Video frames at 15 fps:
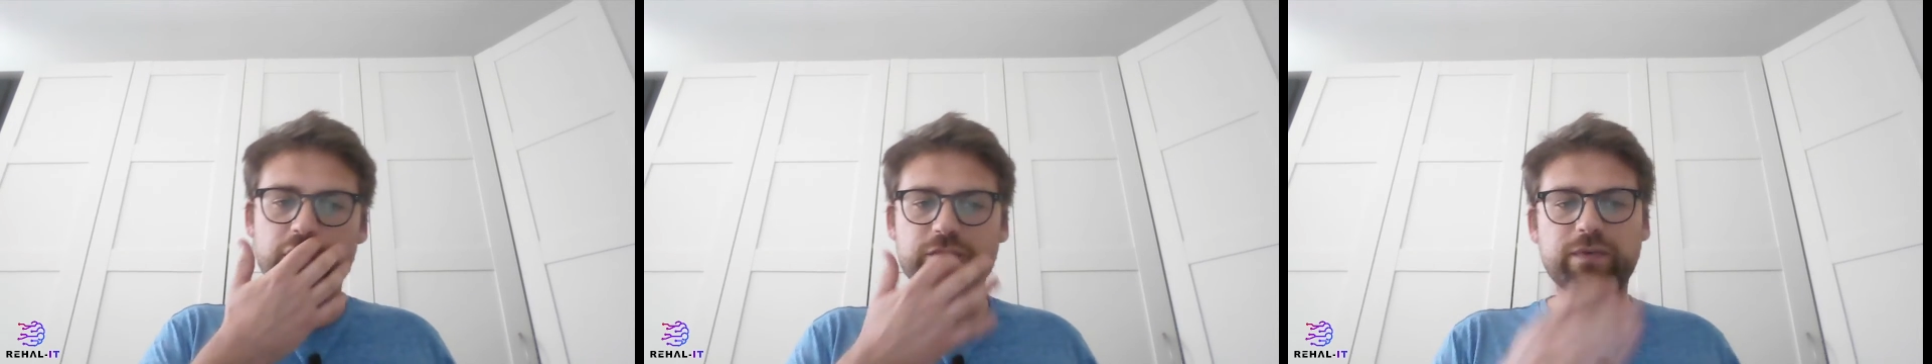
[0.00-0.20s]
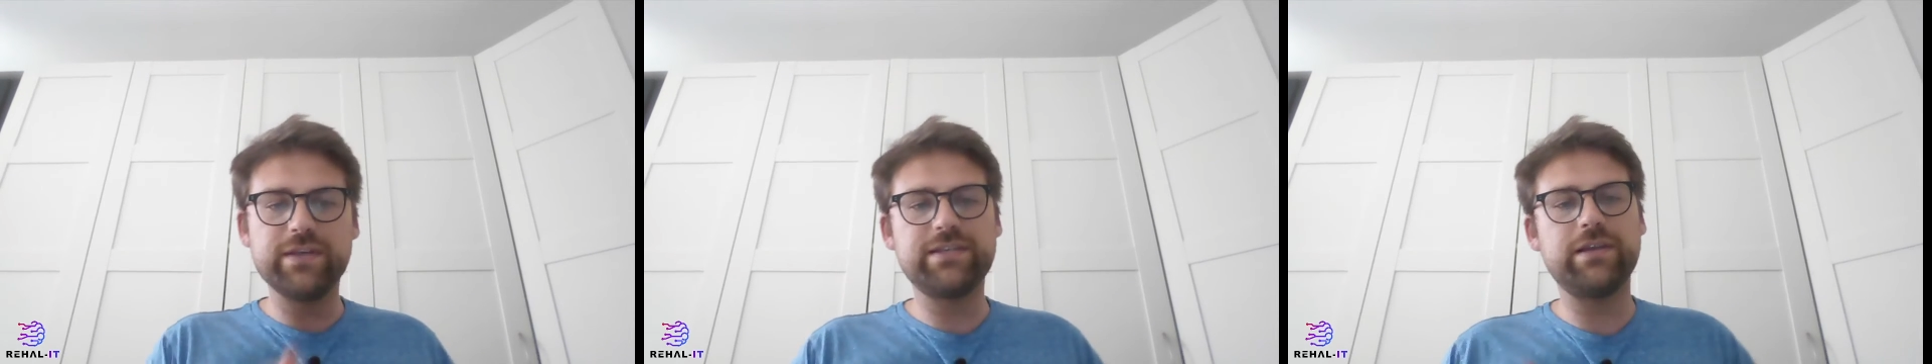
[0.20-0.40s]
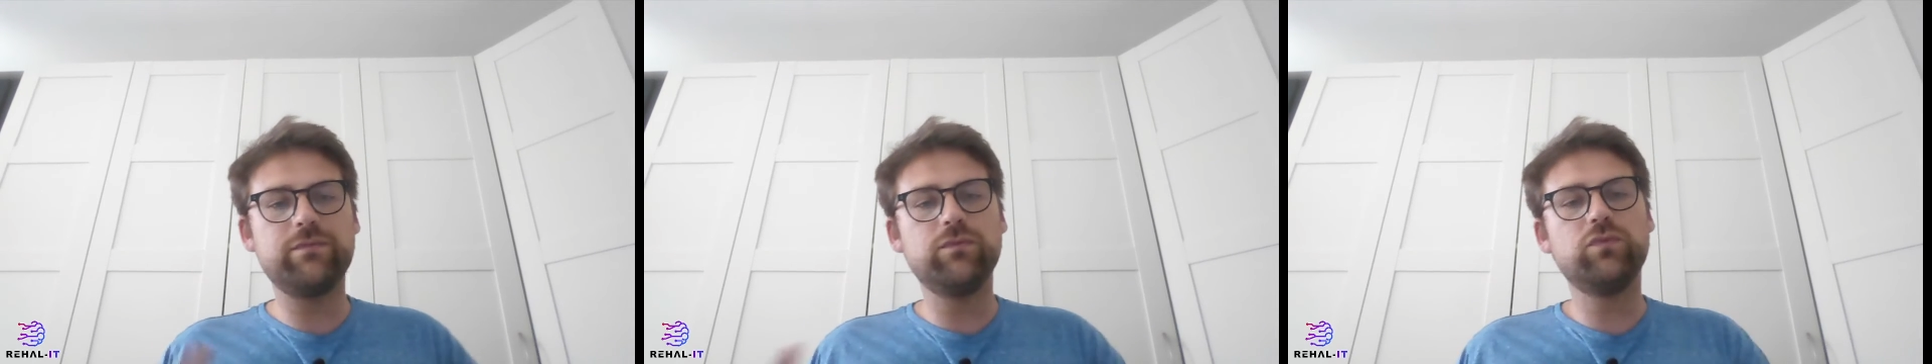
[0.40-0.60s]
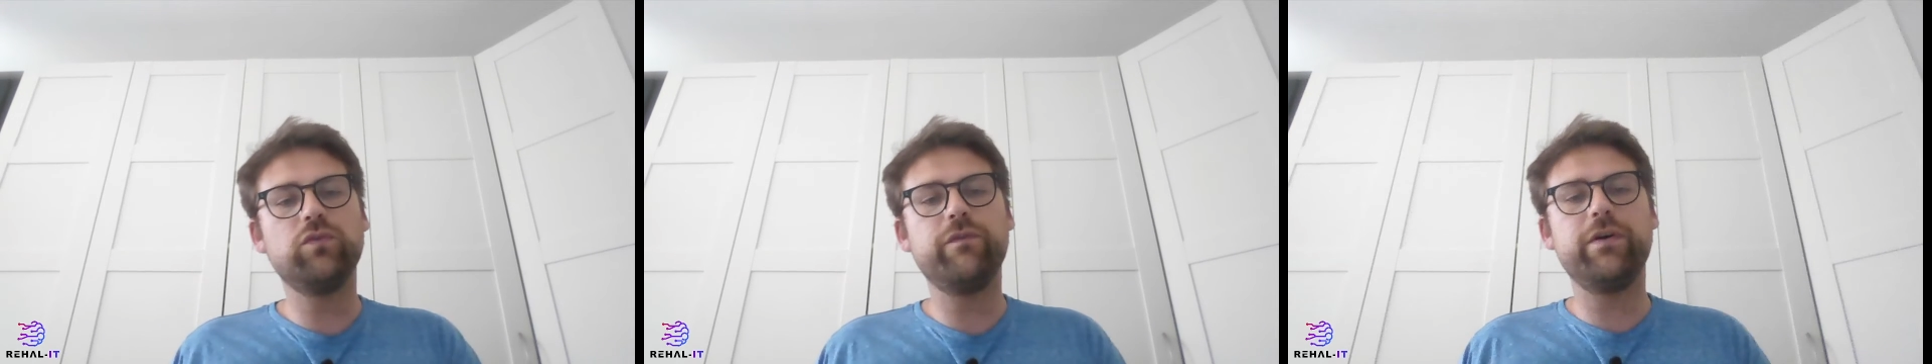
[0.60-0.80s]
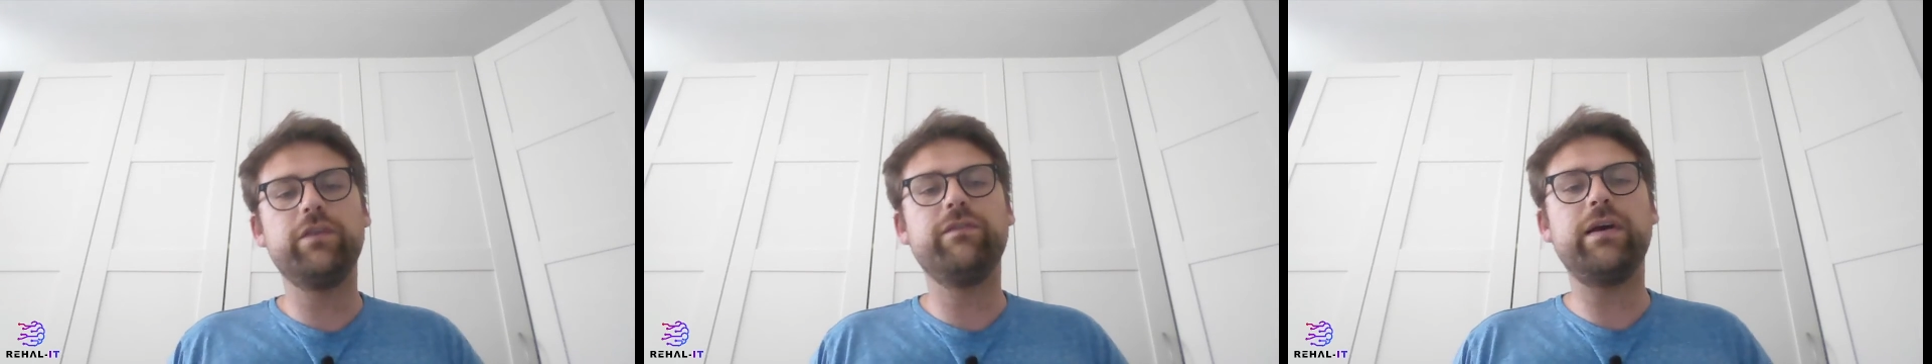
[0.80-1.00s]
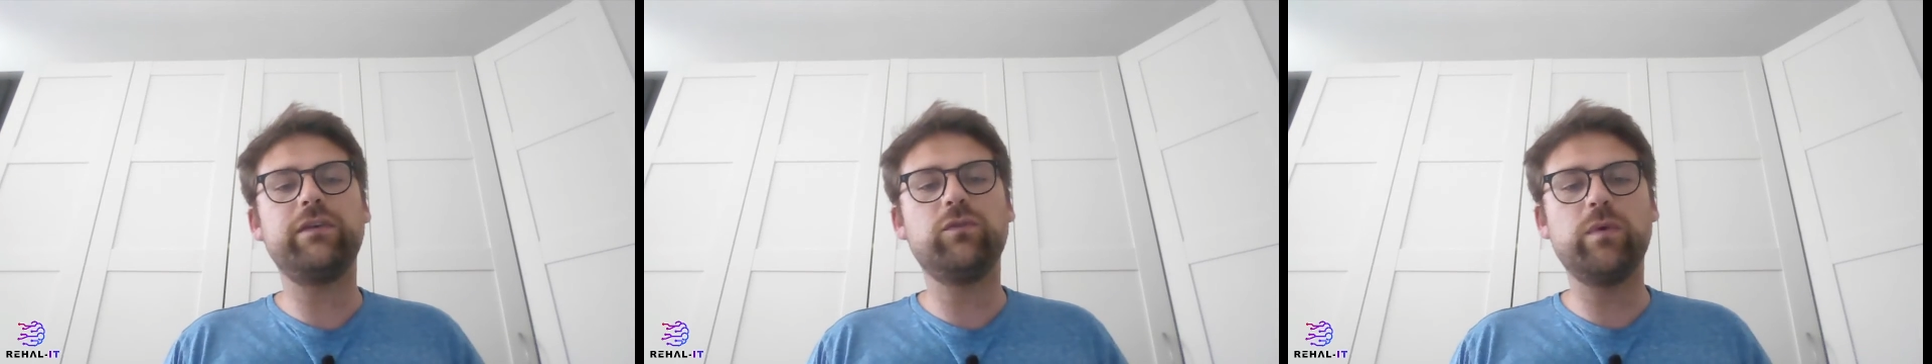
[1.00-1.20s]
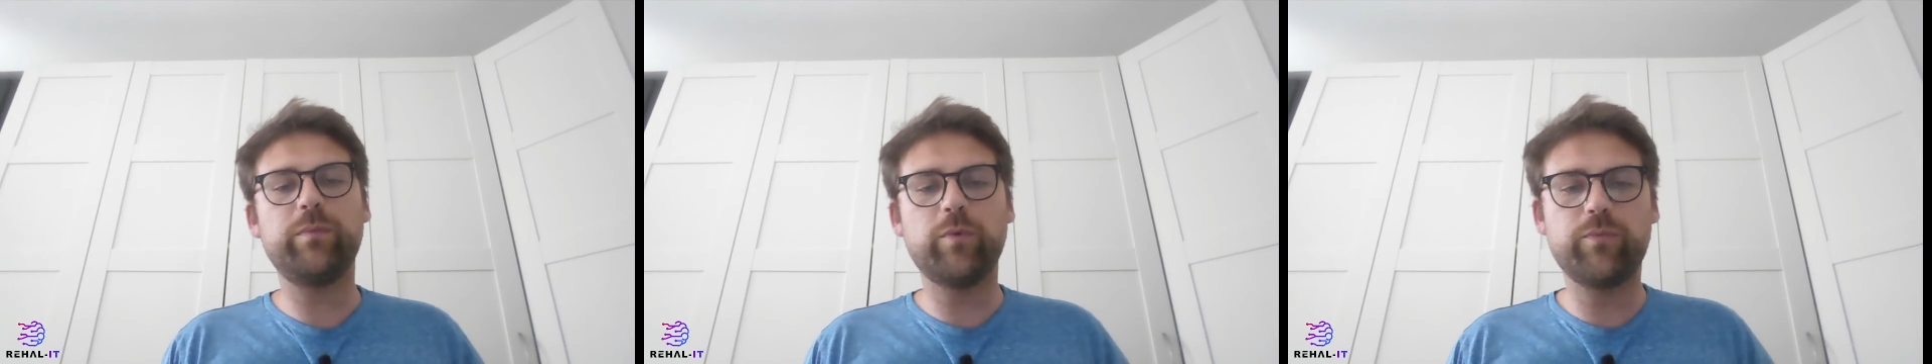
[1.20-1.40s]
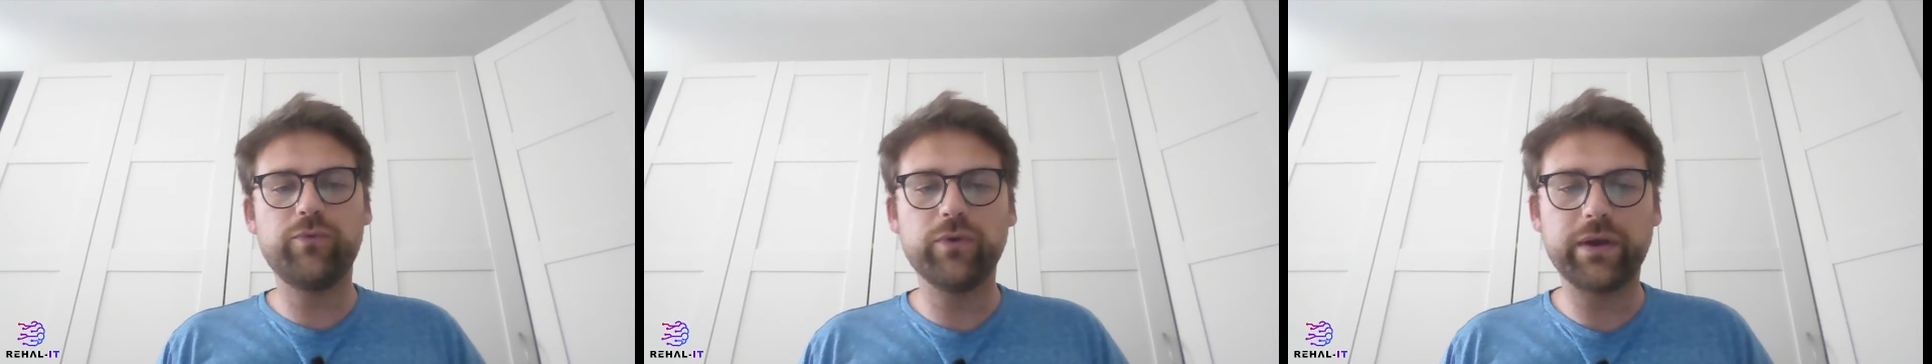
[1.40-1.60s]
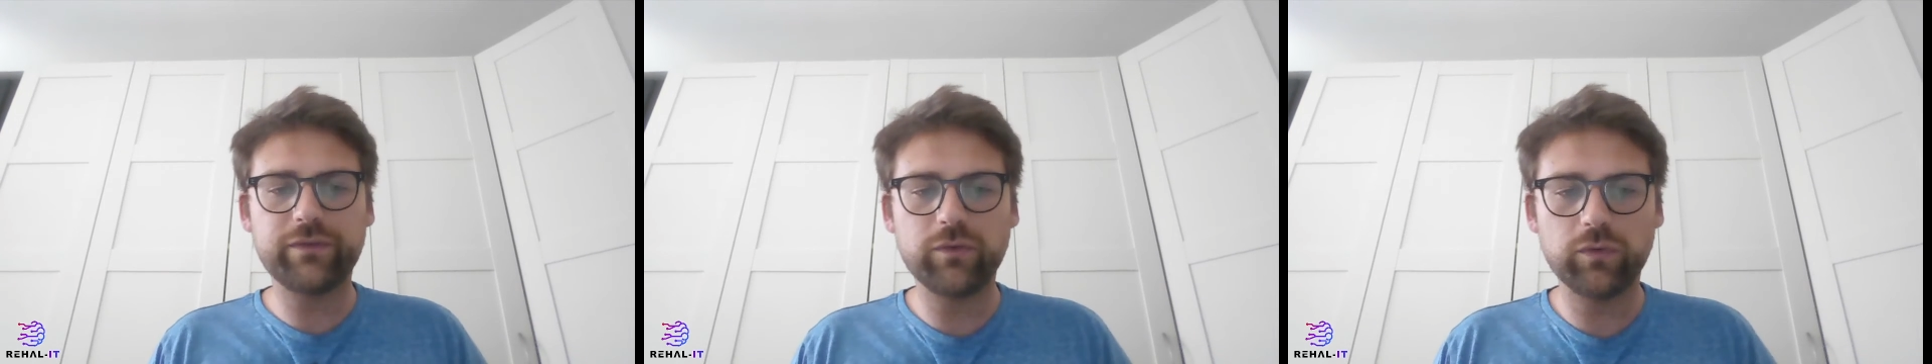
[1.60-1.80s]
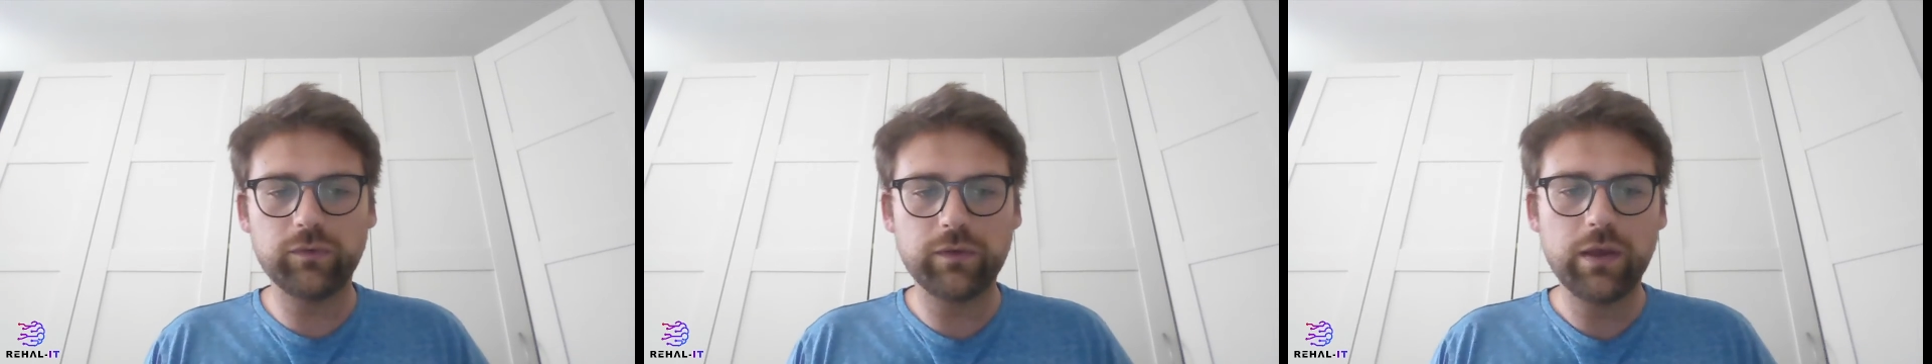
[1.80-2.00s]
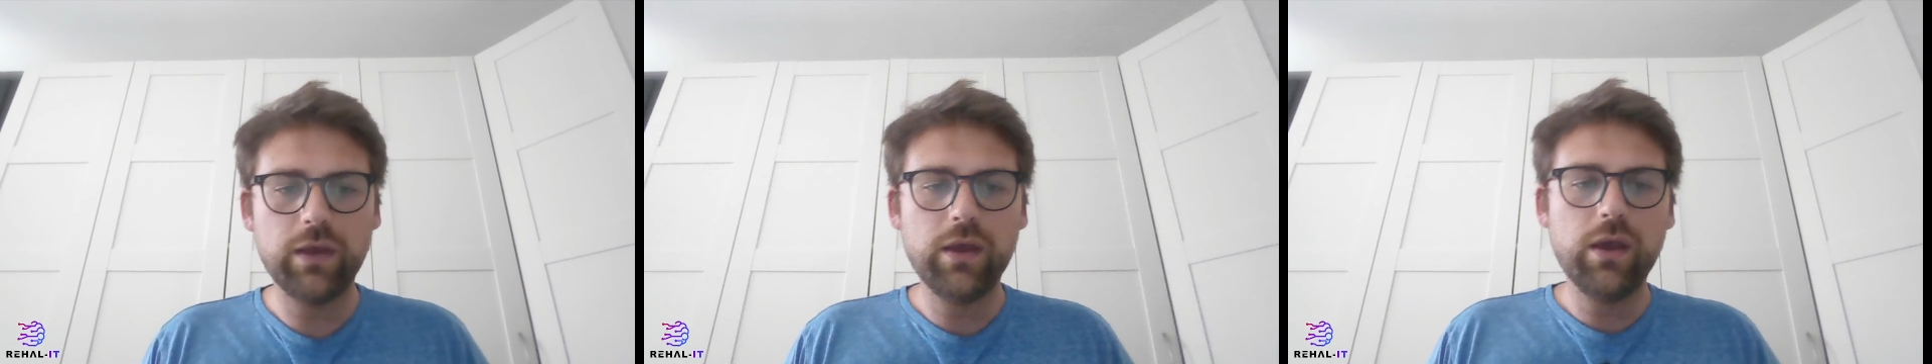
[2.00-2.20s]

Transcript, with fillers: Je vais essayer de vous trouver une version un peu plus récente